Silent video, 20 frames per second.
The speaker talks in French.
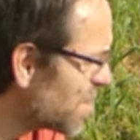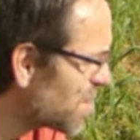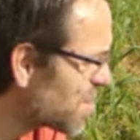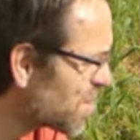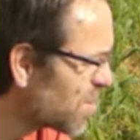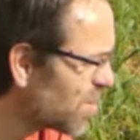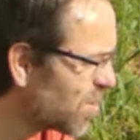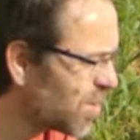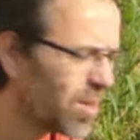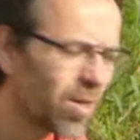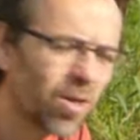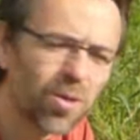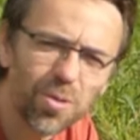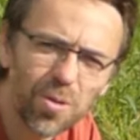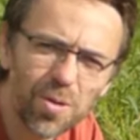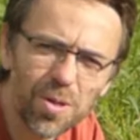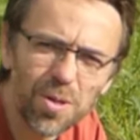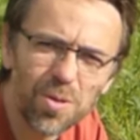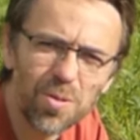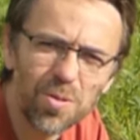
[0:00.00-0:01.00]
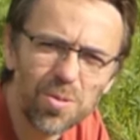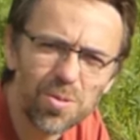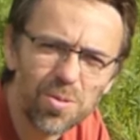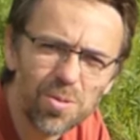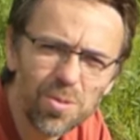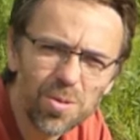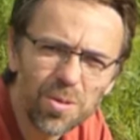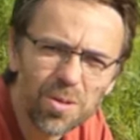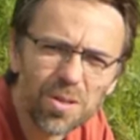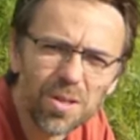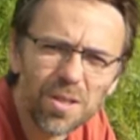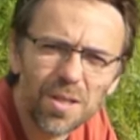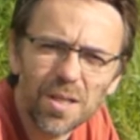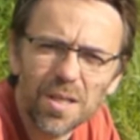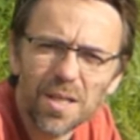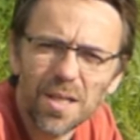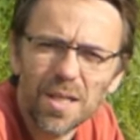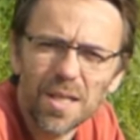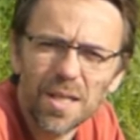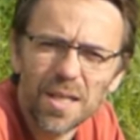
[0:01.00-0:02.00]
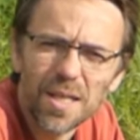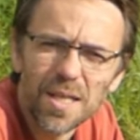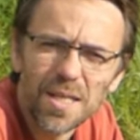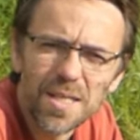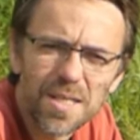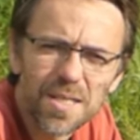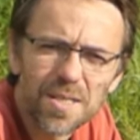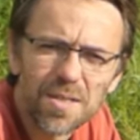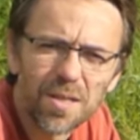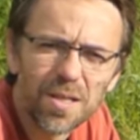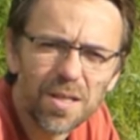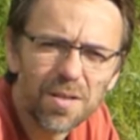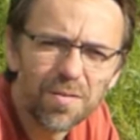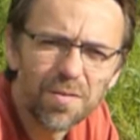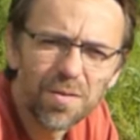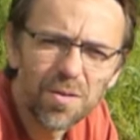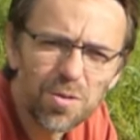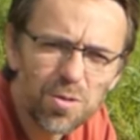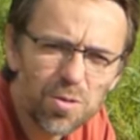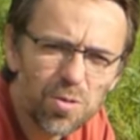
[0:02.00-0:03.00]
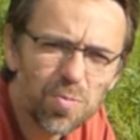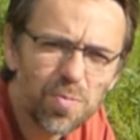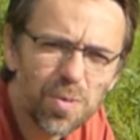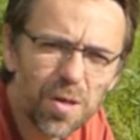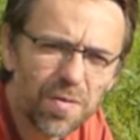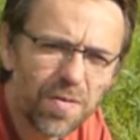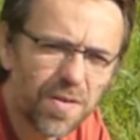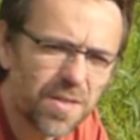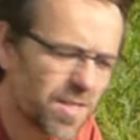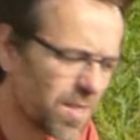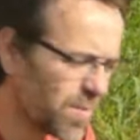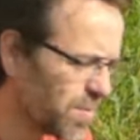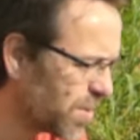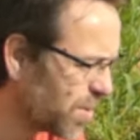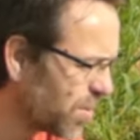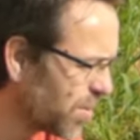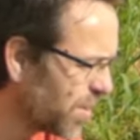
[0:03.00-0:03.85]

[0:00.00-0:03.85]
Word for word: le sol entre les cultures et ça s'enlève super facilement.